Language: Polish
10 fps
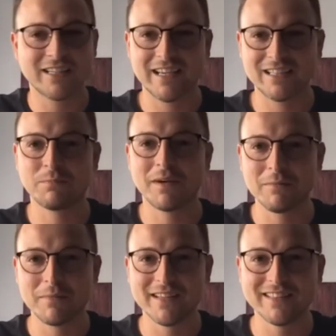taki
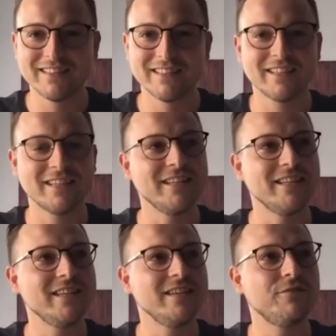eksperyment
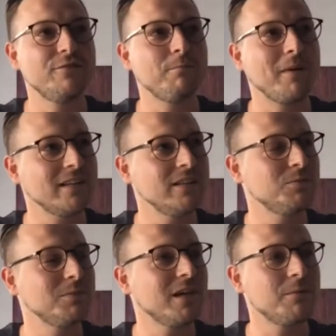i
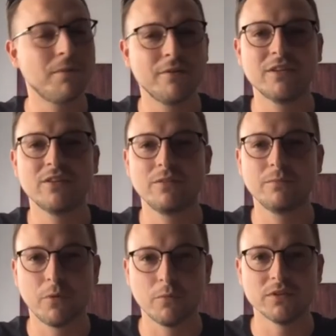wpadliśmy na pewien
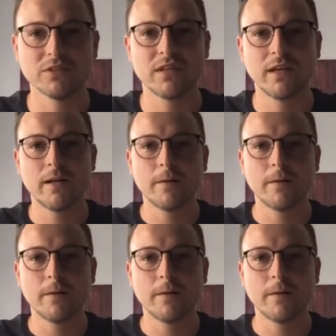pomysł.